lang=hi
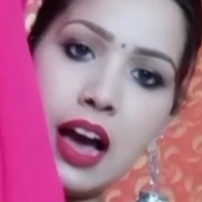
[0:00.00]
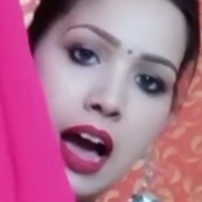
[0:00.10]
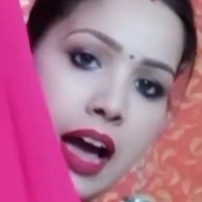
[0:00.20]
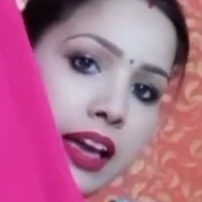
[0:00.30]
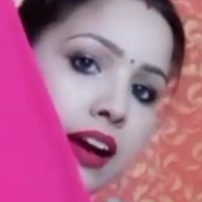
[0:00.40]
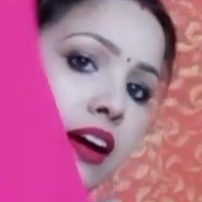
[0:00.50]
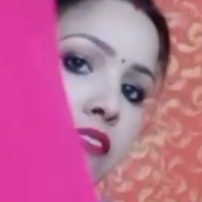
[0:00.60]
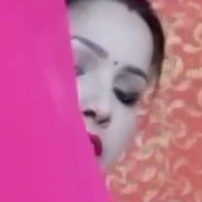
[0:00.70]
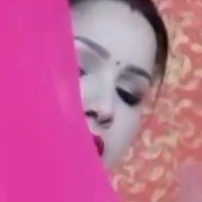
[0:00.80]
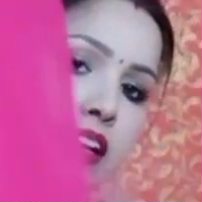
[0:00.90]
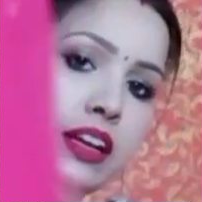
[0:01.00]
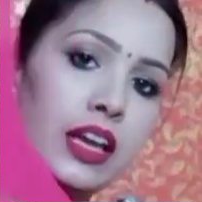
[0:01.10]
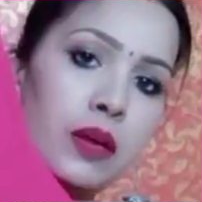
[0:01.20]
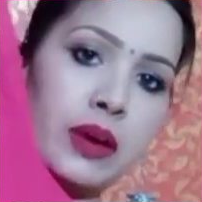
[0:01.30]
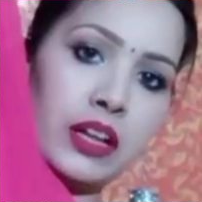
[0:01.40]
आएगा वेयर करने
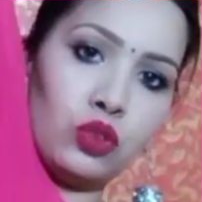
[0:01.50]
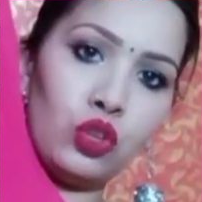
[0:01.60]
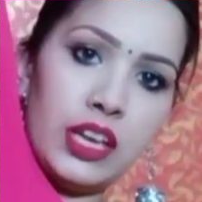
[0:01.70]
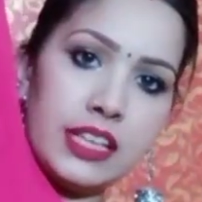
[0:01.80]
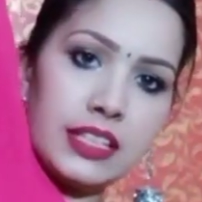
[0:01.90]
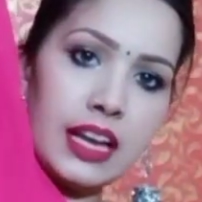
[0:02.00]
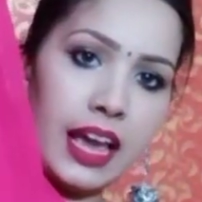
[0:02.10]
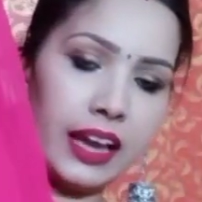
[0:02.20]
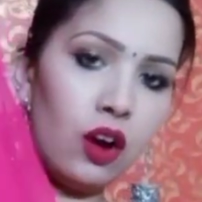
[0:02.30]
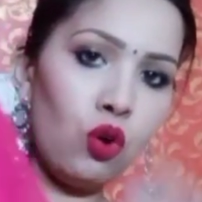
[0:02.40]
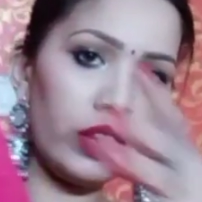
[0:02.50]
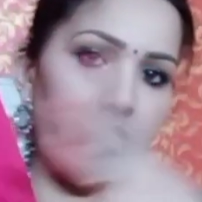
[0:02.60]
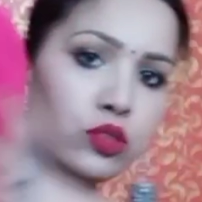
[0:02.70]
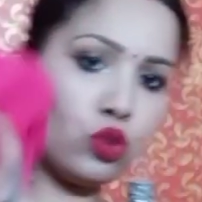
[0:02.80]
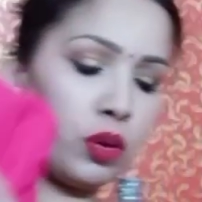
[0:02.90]
के बाद तो ये इसका लहंगा हो गया
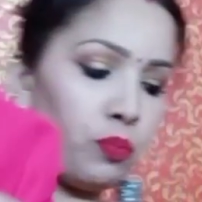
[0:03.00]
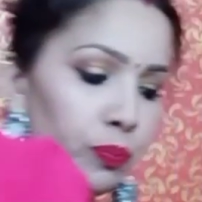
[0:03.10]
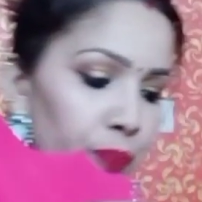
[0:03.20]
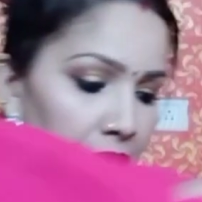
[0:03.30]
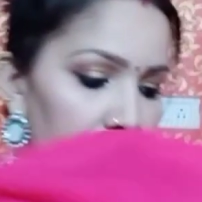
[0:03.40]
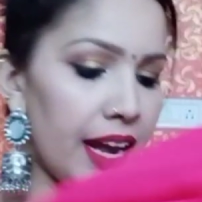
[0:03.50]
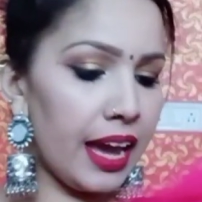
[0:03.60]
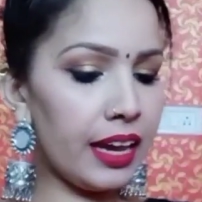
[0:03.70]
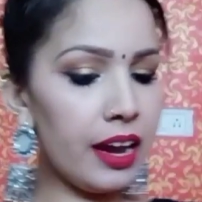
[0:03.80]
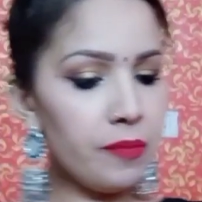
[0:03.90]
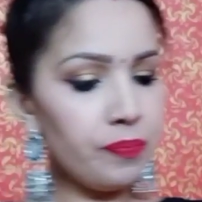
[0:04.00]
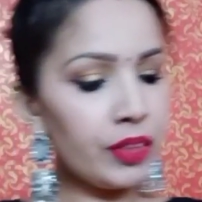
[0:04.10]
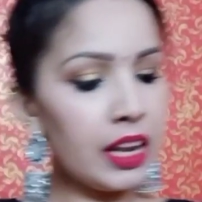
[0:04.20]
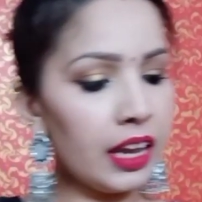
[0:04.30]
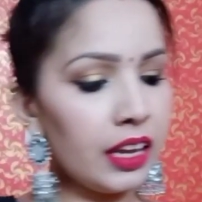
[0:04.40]
जो कि प्लेन आएगा
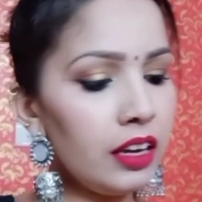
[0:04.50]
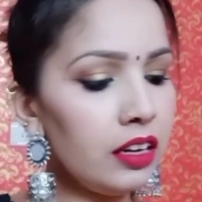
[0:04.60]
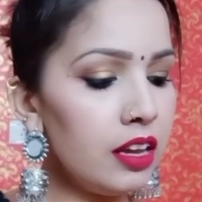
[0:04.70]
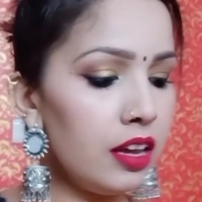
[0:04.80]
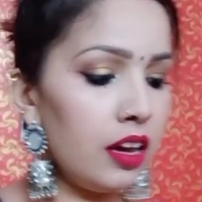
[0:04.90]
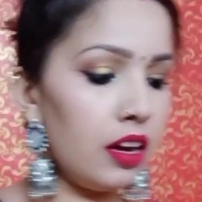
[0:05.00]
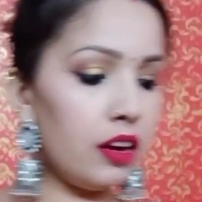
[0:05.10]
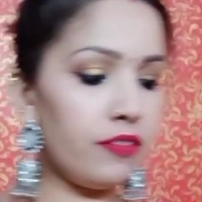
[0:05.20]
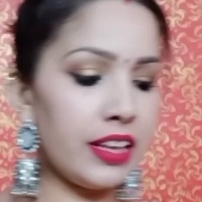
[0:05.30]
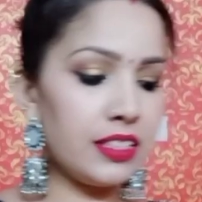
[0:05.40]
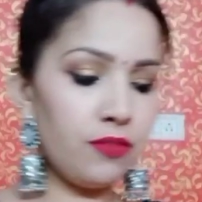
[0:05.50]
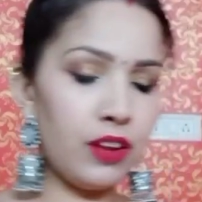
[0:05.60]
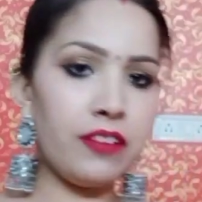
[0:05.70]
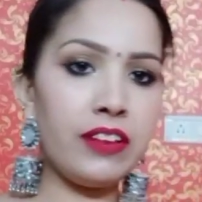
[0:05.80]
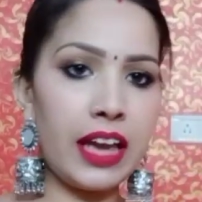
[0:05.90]
लेकिन आ, वैसे
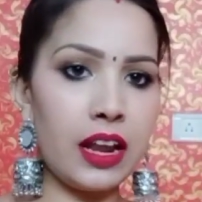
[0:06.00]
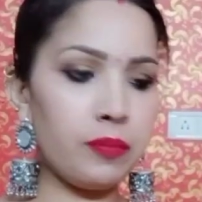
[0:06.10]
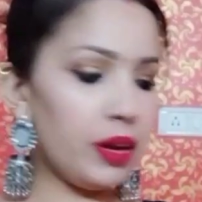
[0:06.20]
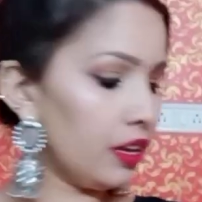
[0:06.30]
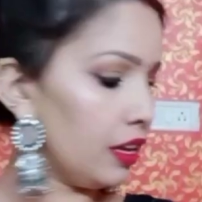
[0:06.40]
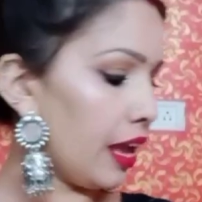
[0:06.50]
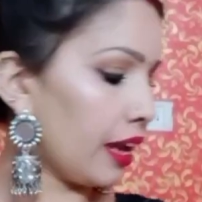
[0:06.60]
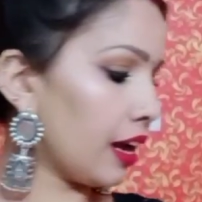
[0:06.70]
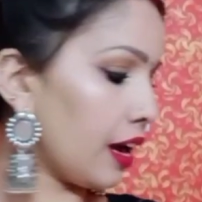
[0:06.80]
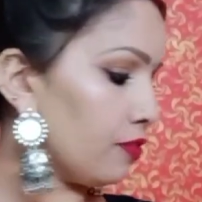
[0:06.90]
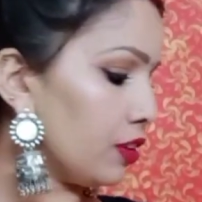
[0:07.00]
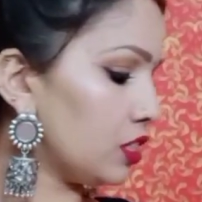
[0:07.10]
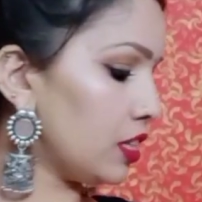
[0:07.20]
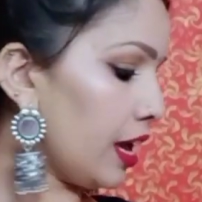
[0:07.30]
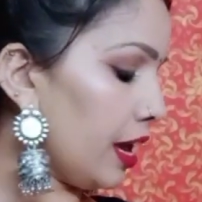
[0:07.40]
फ्लेयर वगैरह में लहंगा काफी
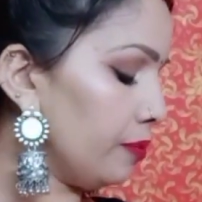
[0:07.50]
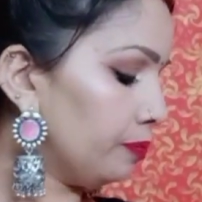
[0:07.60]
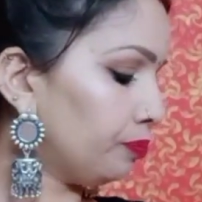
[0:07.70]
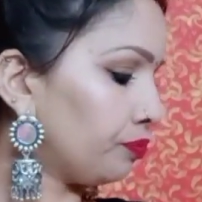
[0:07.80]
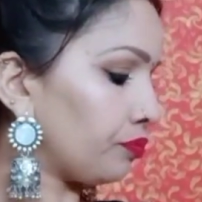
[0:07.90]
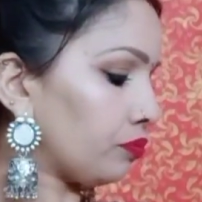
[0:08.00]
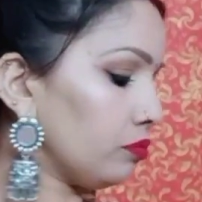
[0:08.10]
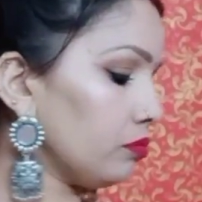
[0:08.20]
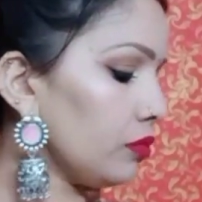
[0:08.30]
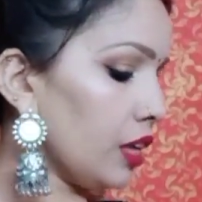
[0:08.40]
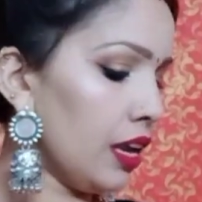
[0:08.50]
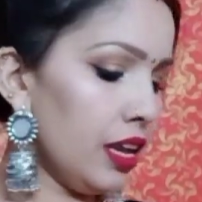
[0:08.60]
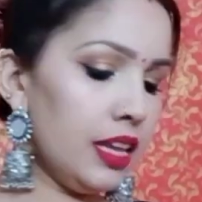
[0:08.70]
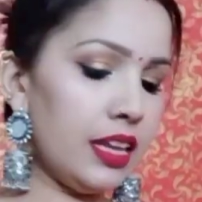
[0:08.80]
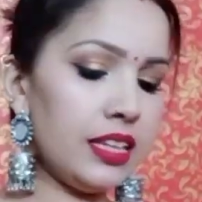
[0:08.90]
अच्छा है
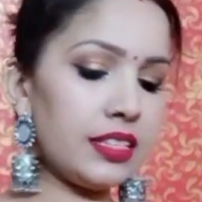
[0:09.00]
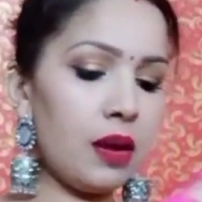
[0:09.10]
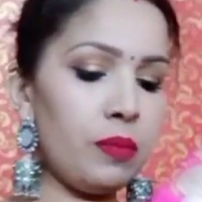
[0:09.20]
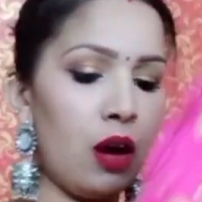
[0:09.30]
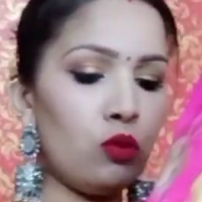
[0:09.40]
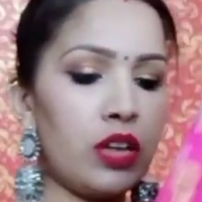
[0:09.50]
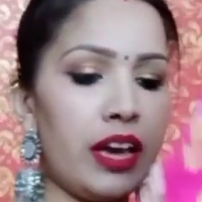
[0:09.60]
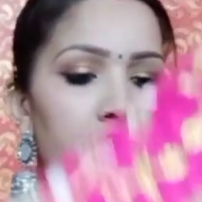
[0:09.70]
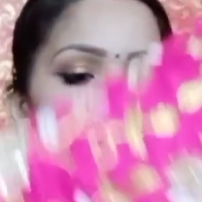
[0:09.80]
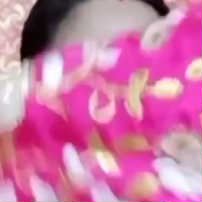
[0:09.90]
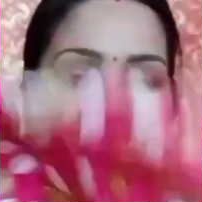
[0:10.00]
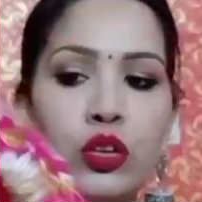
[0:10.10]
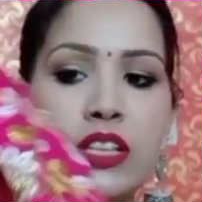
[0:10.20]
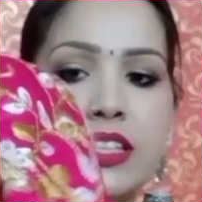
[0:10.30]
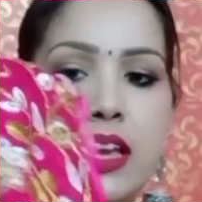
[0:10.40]
ये इसका ब्लाउज आएगा जो
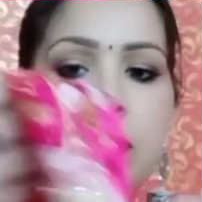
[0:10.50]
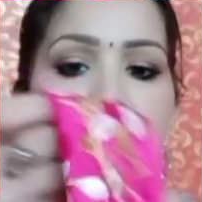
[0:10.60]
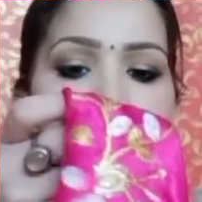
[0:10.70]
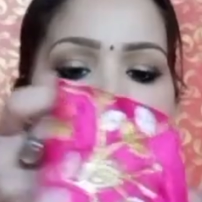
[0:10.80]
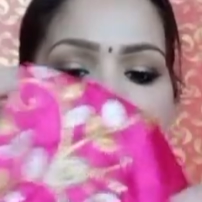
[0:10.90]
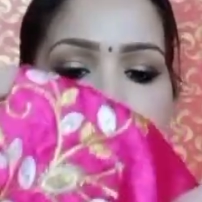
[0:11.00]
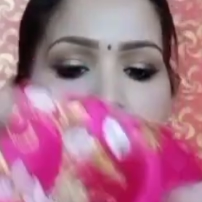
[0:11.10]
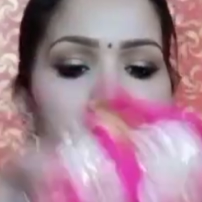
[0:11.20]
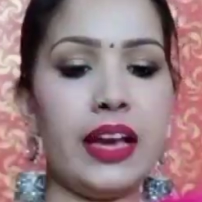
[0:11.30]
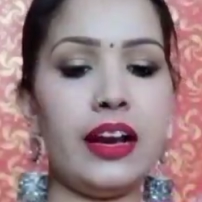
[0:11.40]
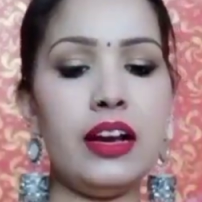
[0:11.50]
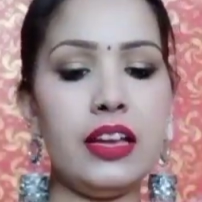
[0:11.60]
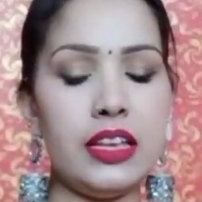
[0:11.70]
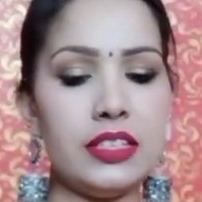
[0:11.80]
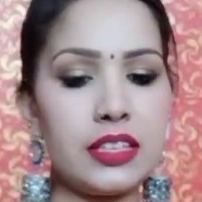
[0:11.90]
कि सेम रानी कलर में आएगा
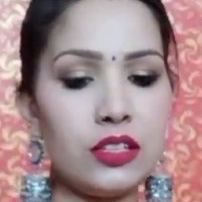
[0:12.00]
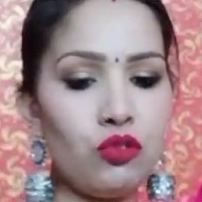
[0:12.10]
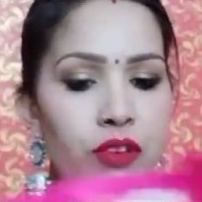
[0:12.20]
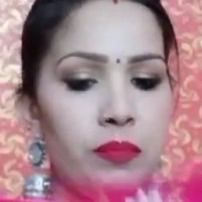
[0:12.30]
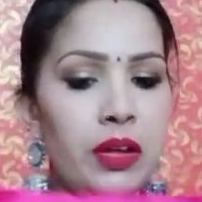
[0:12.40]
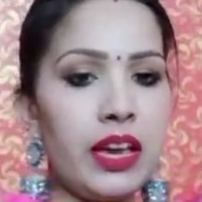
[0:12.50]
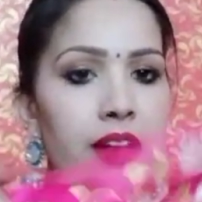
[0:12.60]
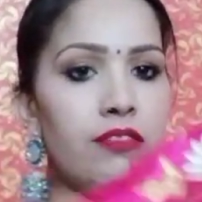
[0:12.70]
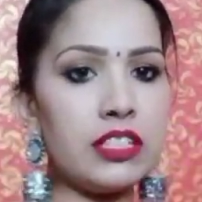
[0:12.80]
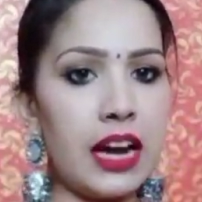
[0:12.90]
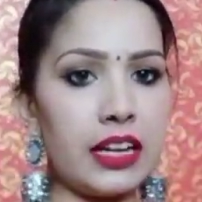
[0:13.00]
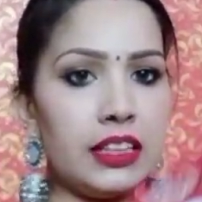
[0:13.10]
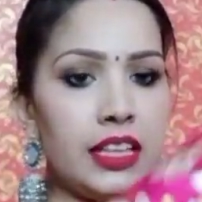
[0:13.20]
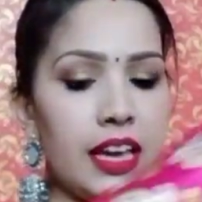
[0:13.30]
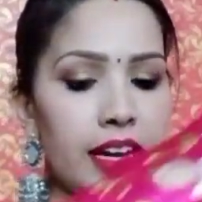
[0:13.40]
इसका जो फैब्रिक है वो साटिन दिया